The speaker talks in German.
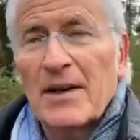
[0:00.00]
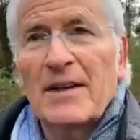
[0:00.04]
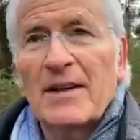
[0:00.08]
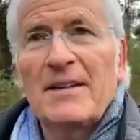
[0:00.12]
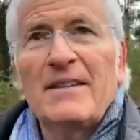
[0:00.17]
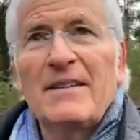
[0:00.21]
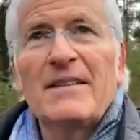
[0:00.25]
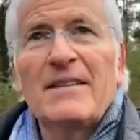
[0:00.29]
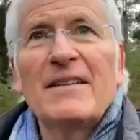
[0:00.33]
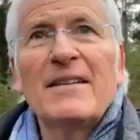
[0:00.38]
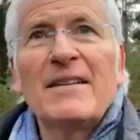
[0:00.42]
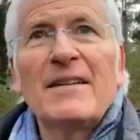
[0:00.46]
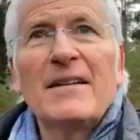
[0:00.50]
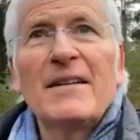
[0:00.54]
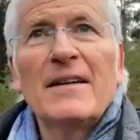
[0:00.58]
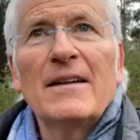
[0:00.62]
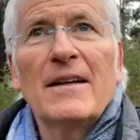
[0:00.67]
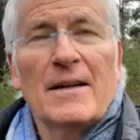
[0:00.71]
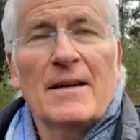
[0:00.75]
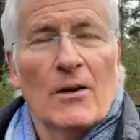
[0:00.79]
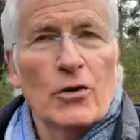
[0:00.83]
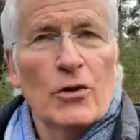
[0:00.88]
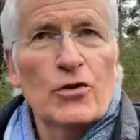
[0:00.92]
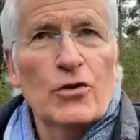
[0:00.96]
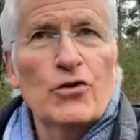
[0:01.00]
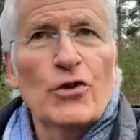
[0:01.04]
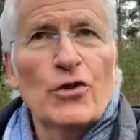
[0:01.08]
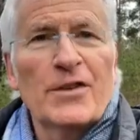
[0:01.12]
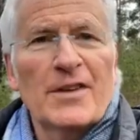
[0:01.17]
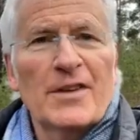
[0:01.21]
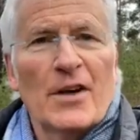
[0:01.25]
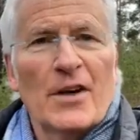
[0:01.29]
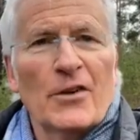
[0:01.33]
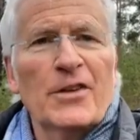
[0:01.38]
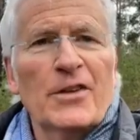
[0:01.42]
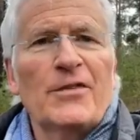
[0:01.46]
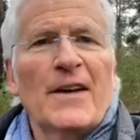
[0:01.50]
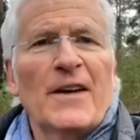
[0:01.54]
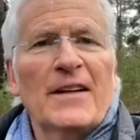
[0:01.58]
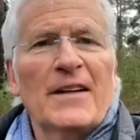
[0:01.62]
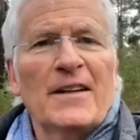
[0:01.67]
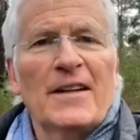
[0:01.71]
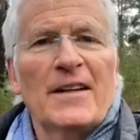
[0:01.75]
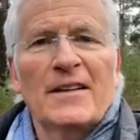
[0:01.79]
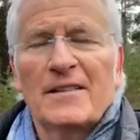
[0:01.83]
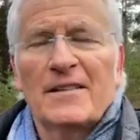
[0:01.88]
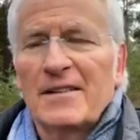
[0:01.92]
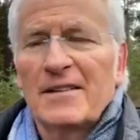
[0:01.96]
berichten, Ausschuss
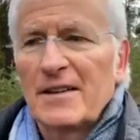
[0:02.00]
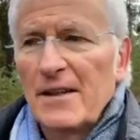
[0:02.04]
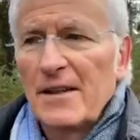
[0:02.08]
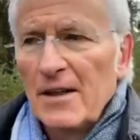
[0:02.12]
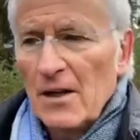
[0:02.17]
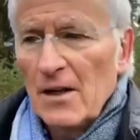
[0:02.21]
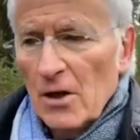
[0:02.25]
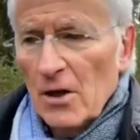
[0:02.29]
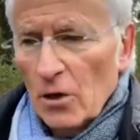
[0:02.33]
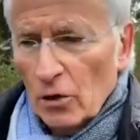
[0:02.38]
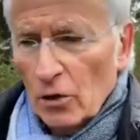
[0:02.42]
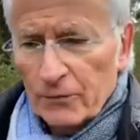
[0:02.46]
Auswärtiges.